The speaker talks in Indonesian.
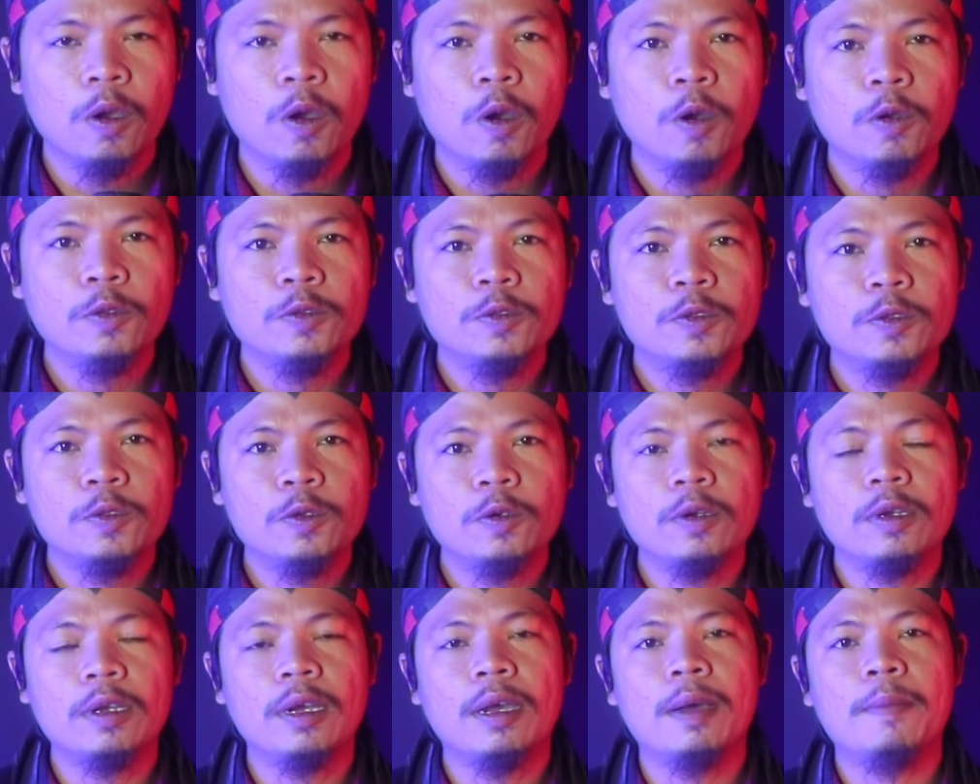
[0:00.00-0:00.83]

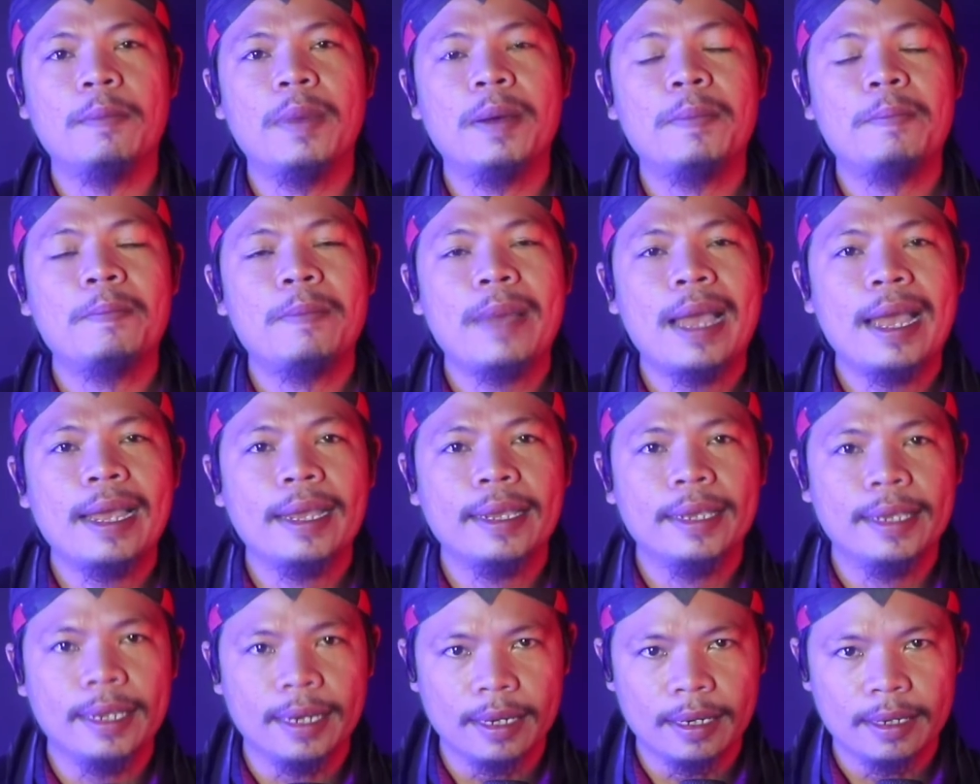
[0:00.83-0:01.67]
Untuk
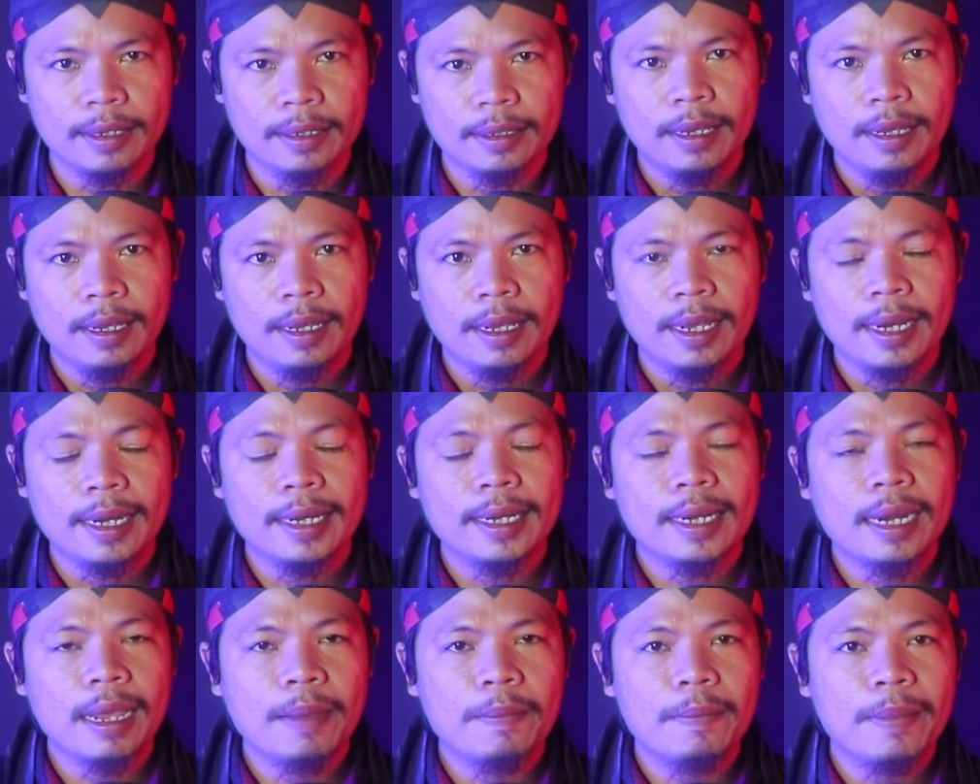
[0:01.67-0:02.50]
memanggil
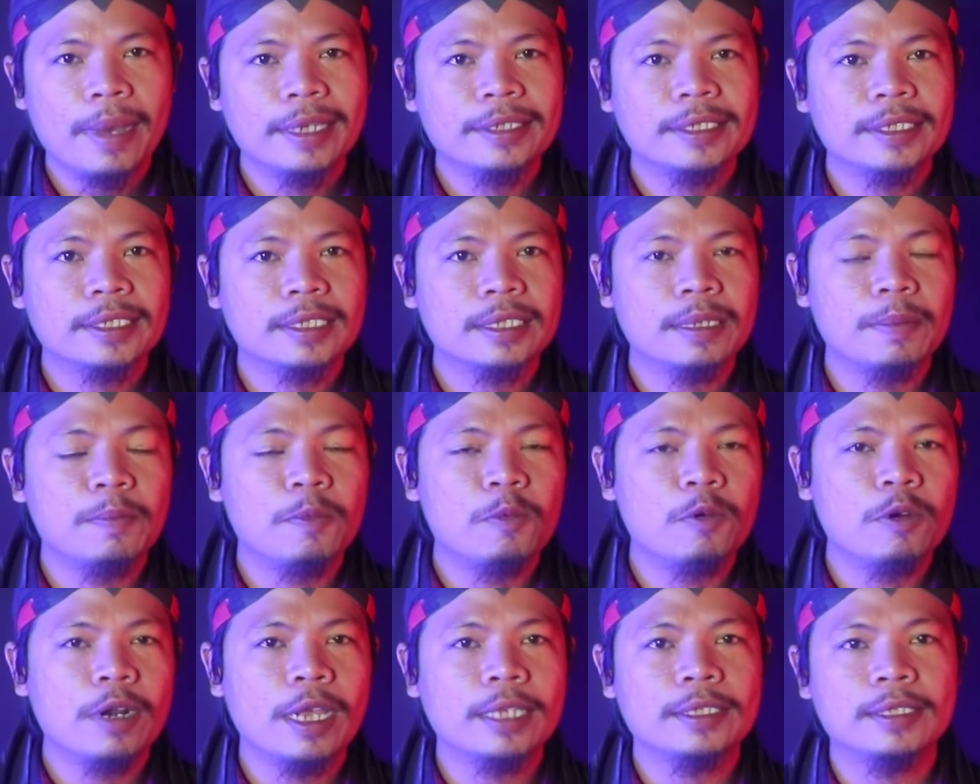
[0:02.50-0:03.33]
nama
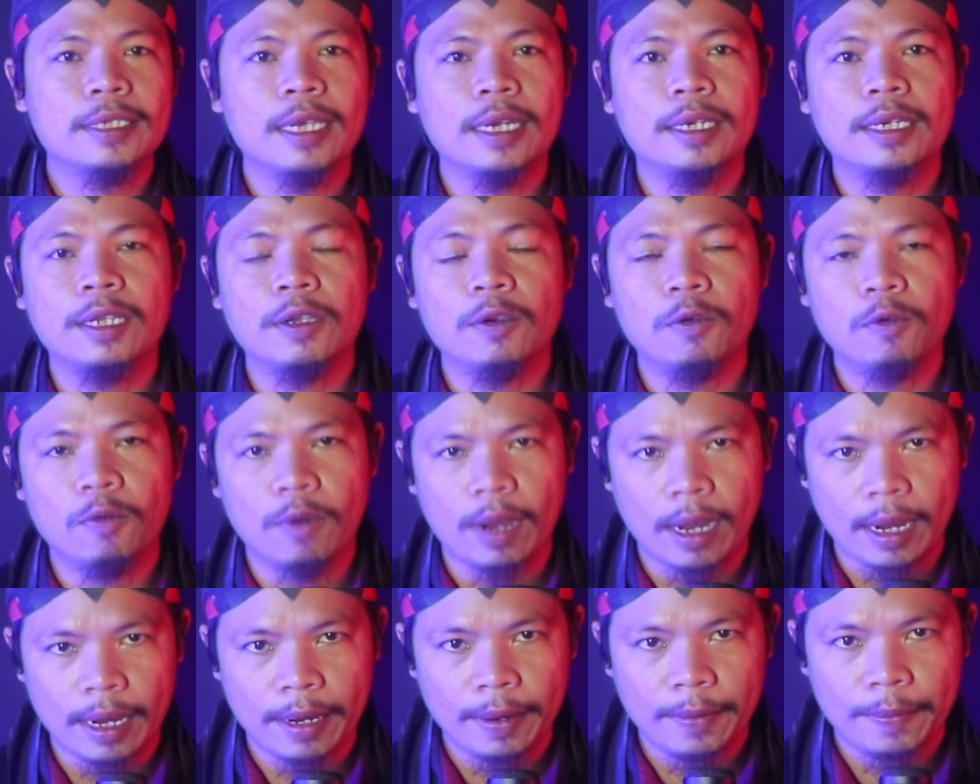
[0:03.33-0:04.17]
semula jadi
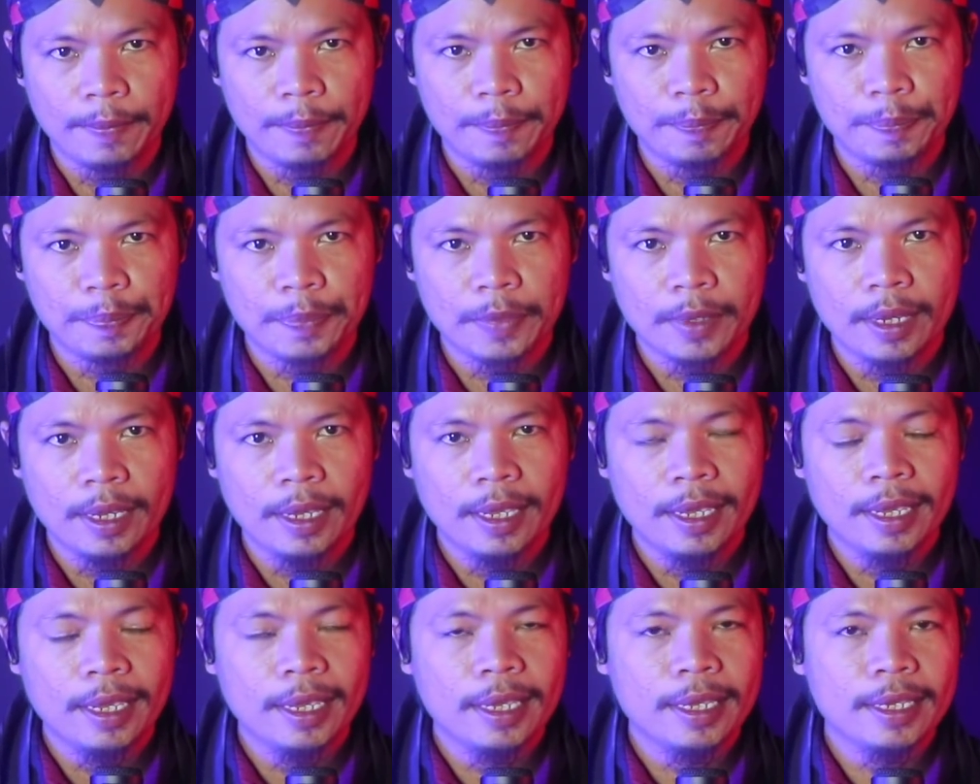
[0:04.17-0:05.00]
uang
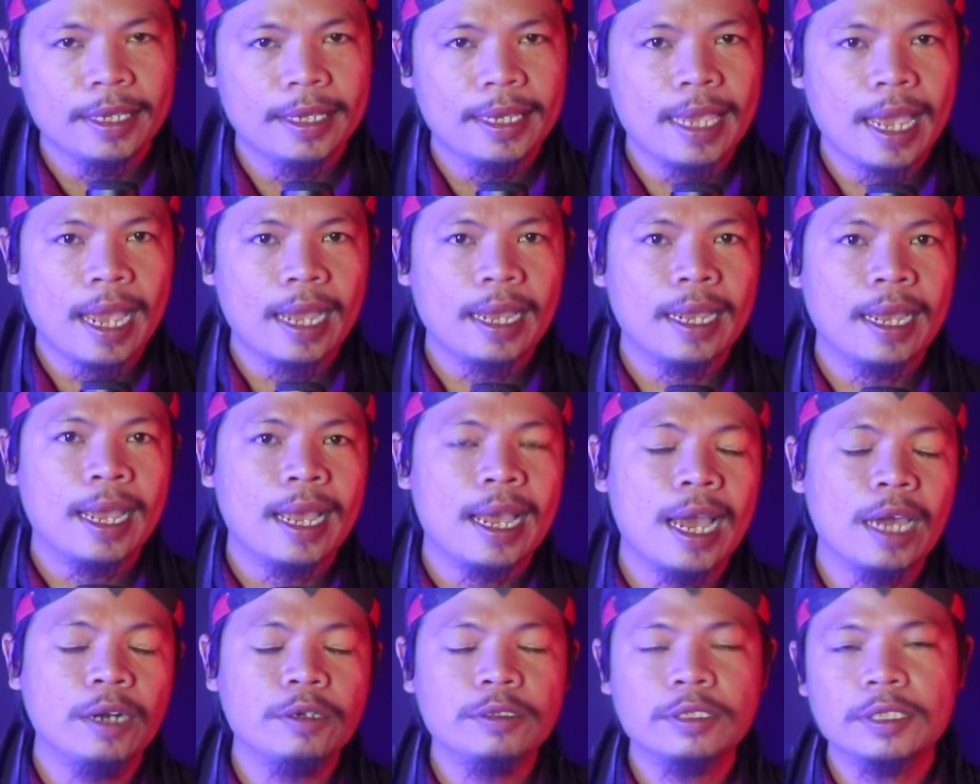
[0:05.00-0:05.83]
yang
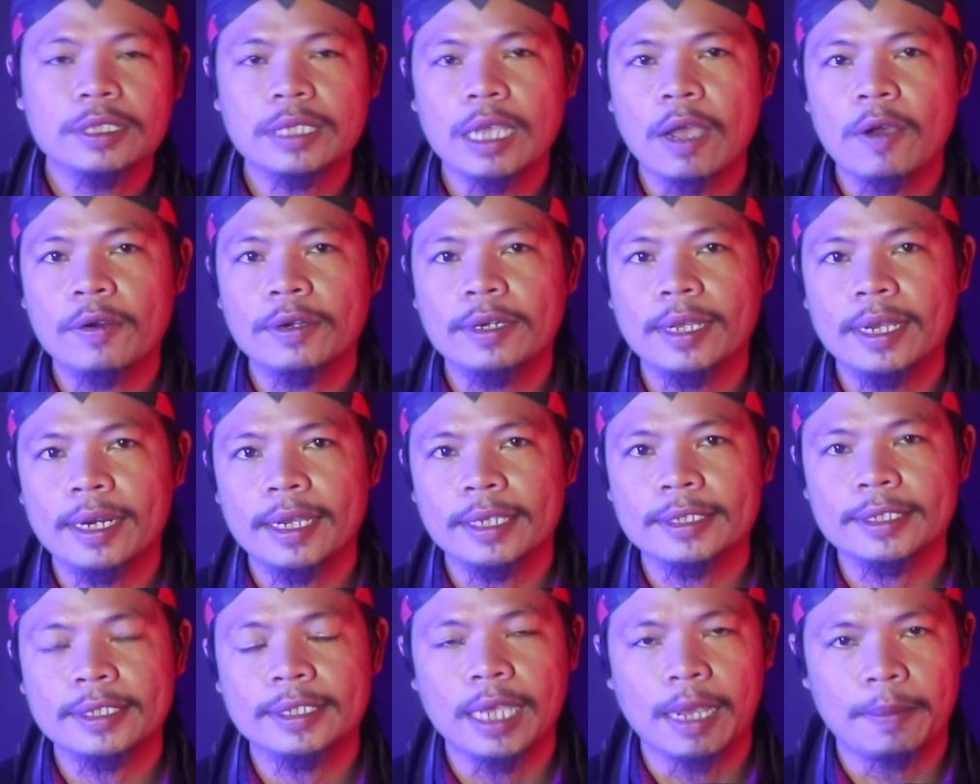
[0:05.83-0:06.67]
harus saudara
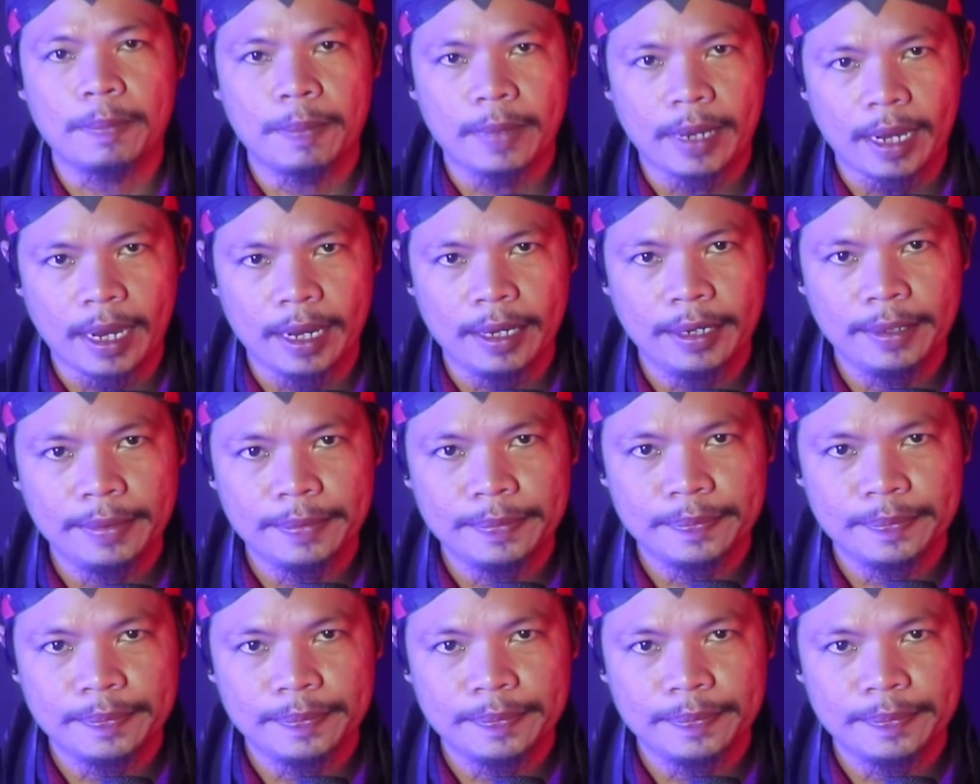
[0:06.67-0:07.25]
siapkan,